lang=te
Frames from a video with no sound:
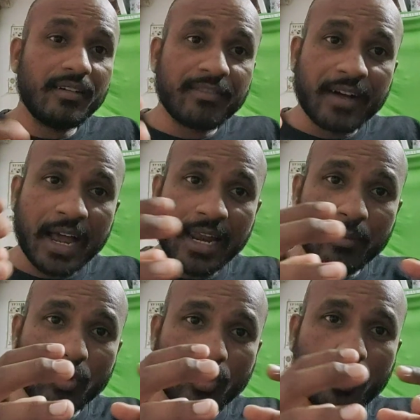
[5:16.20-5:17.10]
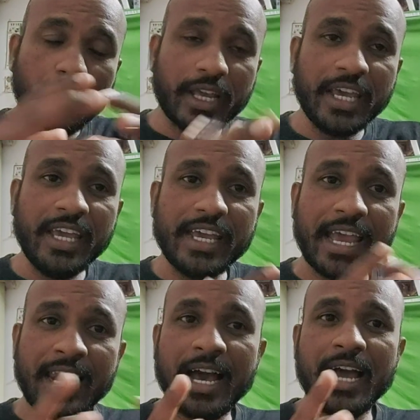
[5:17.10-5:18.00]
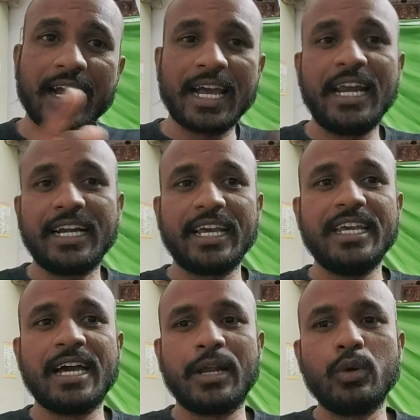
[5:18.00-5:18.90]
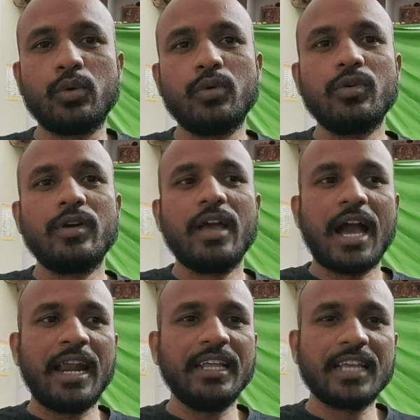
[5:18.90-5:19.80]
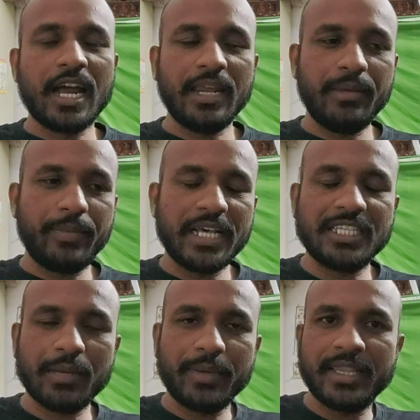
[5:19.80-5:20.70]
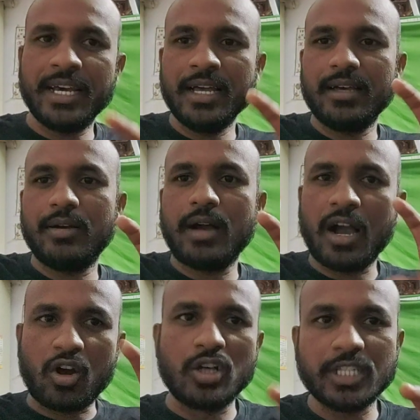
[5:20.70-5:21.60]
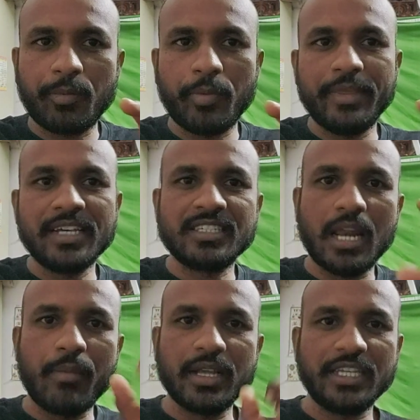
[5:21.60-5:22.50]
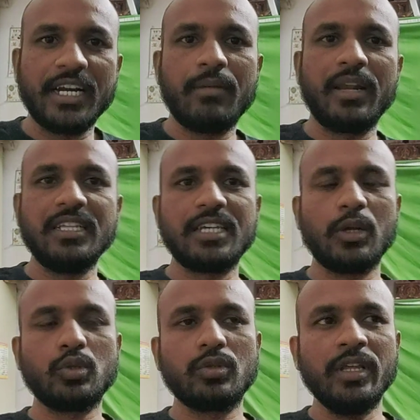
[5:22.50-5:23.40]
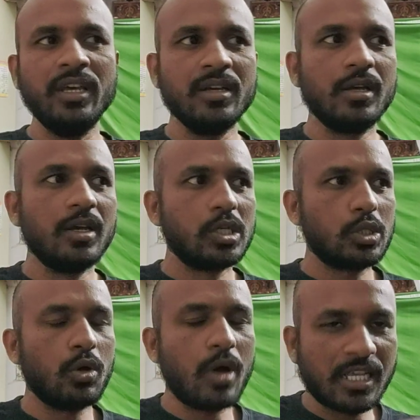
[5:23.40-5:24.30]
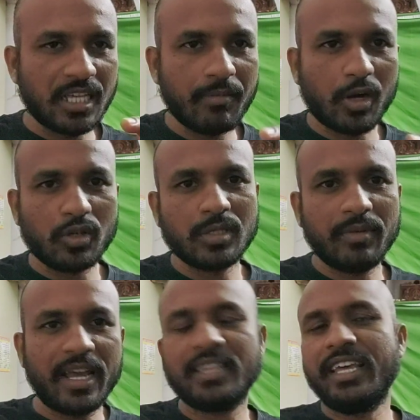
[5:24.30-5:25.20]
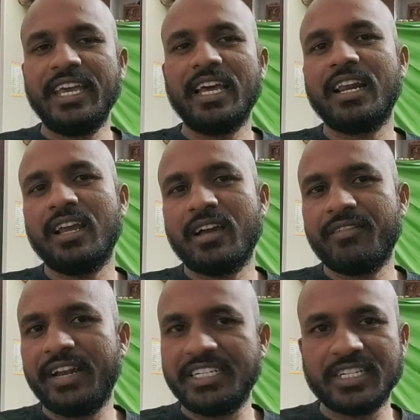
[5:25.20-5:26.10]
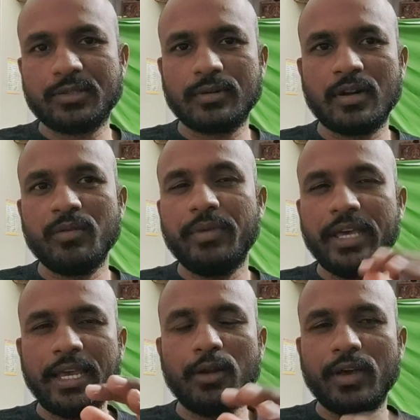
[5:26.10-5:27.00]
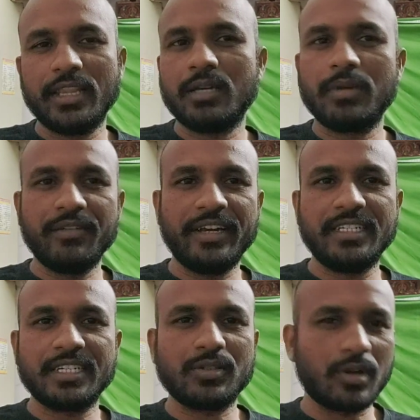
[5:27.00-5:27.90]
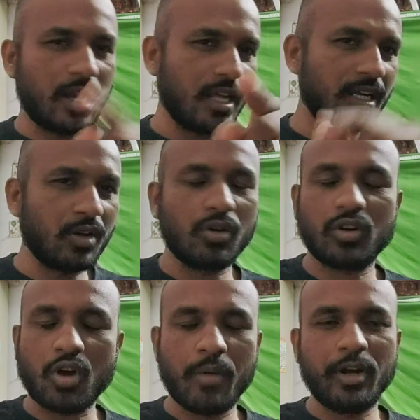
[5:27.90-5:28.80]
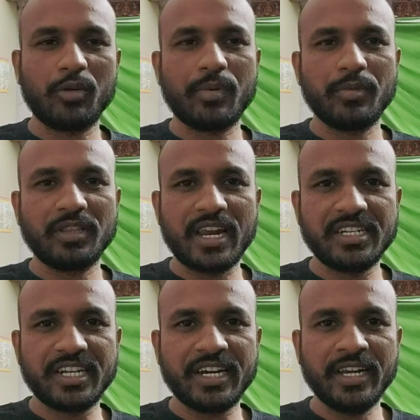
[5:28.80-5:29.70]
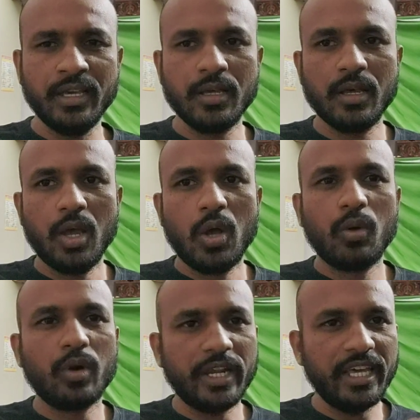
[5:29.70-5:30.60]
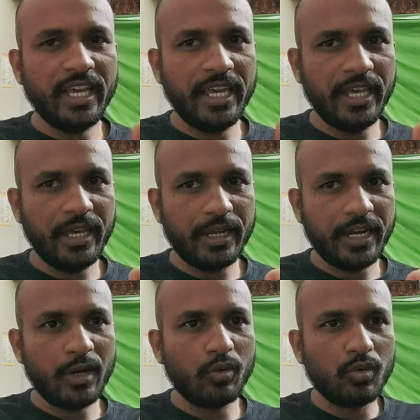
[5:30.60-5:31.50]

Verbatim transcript: వాళ్ళ ముగ్గురికి ఎలా కనెక్ట్ అయ్యారు అనే దాని బేసిక్ మీద ఆ కాన్సెప్ట్ మీద సినిమా తీయడం అనేది జరుగుతుంది సో ఆ సినిమా కోసం నేనైతే ఈగర్లీగా వెయిట్ చేస్తున్నాను మీలో ఎంతమంది వెయిట్ చేస్తున్నారో నాకు ఒక కామెంట్ రూపంలో తెలియజేయండి ఇంకోటి ఈ నేను